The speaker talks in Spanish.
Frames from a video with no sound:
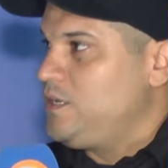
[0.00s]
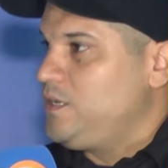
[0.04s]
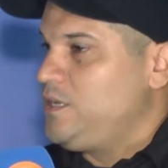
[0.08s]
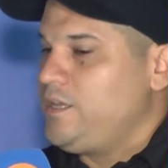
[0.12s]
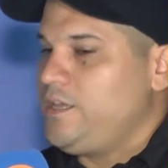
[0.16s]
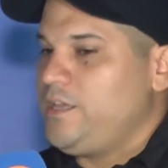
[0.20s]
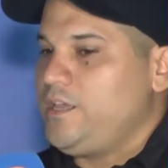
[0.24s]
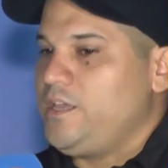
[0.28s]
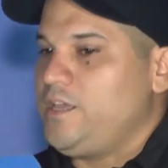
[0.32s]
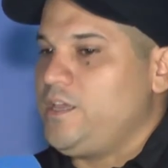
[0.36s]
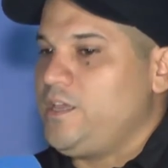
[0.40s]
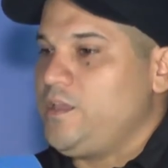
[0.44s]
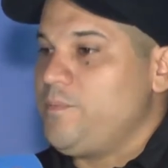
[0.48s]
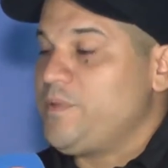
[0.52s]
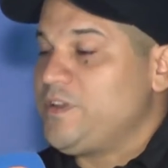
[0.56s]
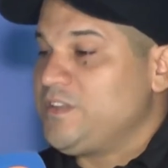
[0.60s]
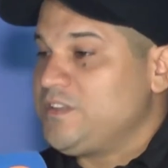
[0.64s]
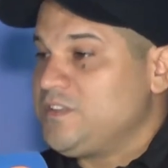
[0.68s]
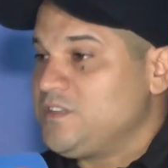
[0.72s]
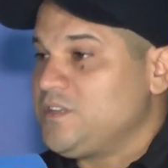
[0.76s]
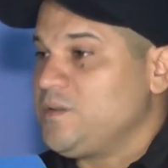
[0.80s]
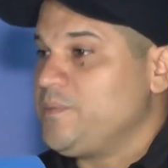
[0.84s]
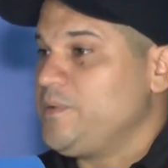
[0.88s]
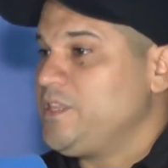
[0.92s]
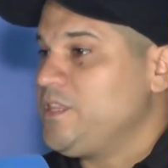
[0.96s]
Eh, y
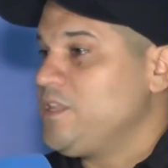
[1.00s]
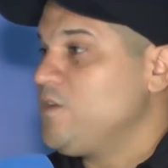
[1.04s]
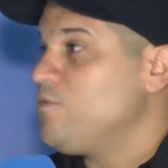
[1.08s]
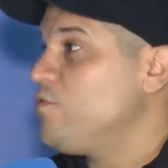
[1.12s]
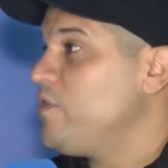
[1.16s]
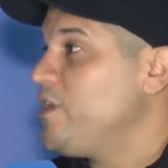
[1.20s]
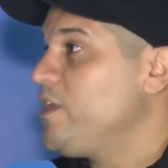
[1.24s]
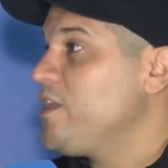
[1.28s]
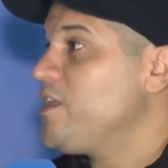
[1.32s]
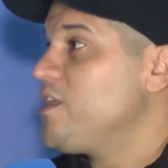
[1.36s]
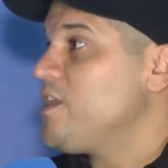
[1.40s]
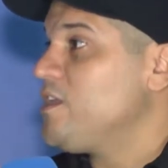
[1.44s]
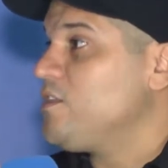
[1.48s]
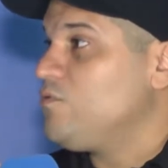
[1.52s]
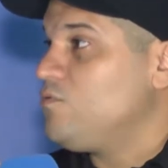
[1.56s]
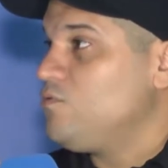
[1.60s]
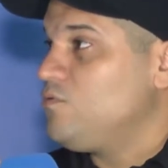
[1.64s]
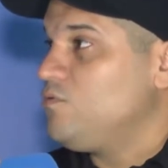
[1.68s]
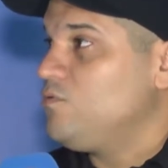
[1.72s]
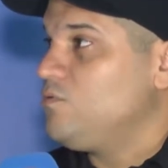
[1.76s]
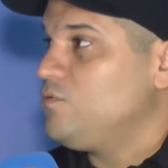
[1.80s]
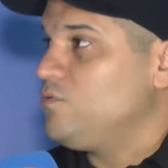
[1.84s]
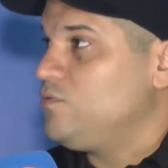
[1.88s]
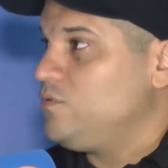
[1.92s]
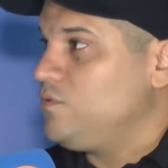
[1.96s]
precisamente es una
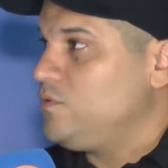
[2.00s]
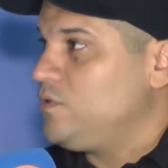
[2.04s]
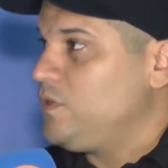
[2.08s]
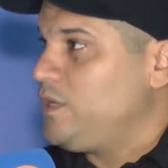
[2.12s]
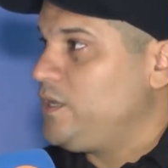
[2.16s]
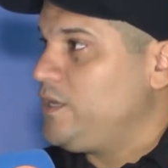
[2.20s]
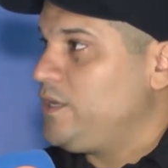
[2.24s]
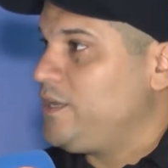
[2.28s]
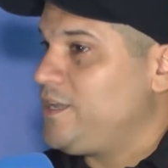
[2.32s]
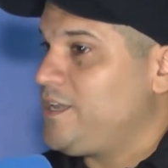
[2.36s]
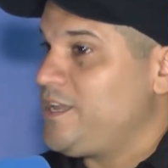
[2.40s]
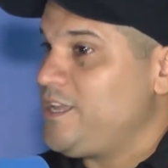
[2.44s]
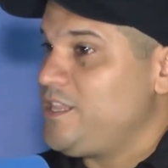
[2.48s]
inquietud eh,